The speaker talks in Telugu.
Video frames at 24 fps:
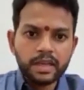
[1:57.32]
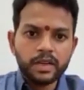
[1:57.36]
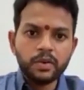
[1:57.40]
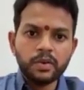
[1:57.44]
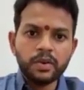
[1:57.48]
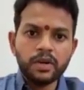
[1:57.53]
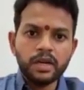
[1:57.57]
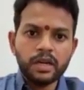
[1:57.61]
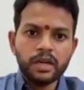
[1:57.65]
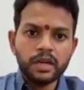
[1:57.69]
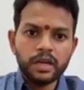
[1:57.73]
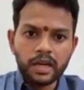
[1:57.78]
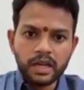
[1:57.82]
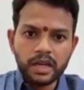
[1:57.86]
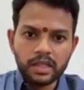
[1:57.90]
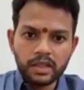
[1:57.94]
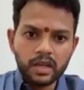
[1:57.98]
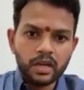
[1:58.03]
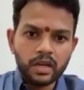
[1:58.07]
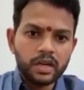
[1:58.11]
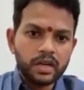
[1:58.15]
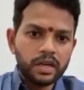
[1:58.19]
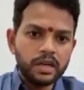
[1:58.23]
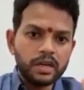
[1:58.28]
వాళ్ళందరికీ కూడా
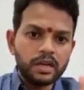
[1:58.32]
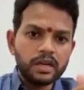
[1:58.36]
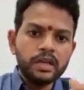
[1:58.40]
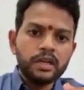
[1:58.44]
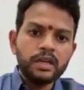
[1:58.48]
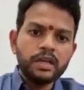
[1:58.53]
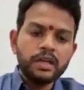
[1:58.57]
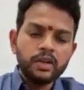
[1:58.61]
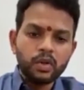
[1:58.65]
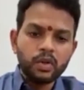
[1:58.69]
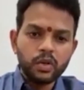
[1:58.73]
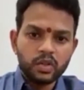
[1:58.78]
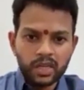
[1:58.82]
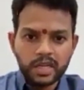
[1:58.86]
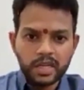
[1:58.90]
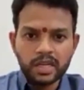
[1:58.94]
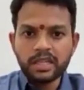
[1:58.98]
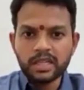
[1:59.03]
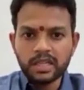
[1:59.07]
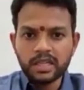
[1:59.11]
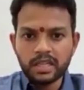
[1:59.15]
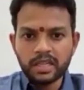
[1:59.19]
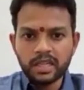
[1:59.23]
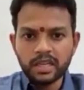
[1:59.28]
నా తాలూకా
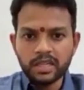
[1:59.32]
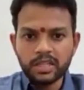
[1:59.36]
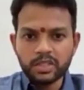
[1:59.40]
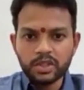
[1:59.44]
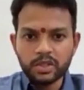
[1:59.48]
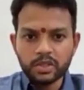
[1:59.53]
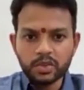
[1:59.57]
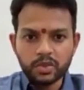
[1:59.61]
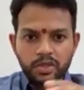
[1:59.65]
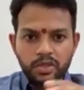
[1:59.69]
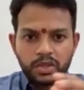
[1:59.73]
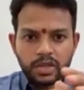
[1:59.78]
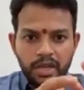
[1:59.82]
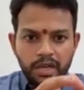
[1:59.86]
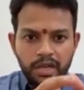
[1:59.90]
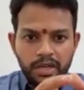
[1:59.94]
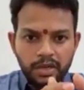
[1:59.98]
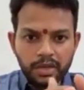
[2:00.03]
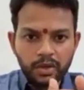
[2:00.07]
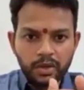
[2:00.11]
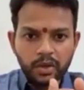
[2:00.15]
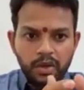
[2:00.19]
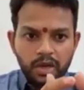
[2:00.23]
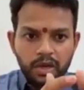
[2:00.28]
కృతజ్ఞతలు
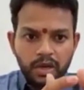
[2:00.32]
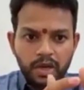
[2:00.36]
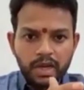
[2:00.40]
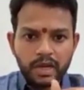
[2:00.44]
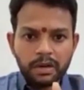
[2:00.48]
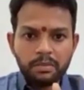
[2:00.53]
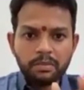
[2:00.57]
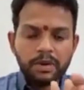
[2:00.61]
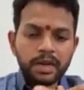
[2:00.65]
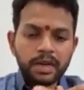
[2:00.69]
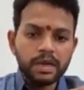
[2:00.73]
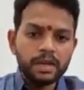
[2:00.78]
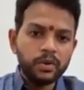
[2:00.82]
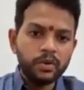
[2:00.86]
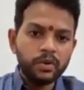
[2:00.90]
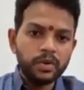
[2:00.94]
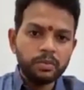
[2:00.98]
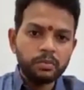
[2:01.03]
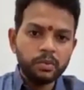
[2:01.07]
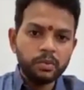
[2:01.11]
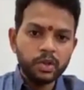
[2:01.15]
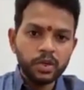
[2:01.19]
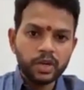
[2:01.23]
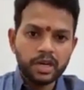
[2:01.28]
తెలియజేసుకుంటున్నాను ఈ యొక్క
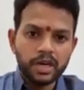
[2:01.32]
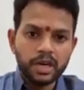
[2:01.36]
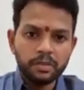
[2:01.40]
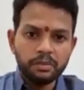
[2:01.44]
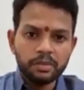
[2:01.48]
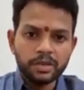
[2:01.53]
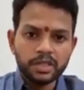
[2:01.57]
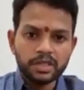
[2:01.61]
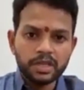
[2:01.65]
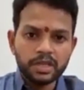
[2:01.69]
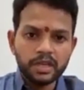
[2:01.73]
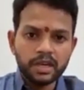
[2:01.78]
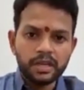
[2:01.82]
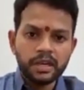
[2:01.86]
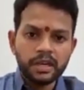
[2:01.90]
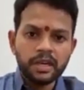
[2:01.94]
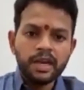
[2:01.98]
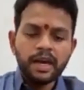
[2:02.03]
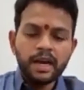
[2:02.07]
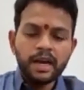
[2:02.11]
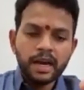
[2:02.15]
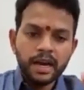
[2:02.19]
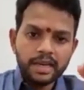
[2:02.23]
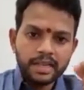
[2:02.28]
హెల్ప్ లైన్ కూడా ముందుకు
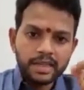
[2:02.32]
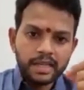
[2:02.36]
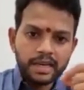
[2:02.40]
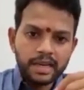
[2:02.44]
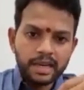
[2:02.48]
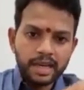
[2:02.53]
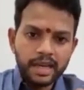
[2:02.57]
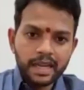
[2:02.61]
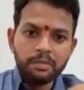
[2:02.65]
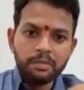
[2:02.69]
నడిపించడానికి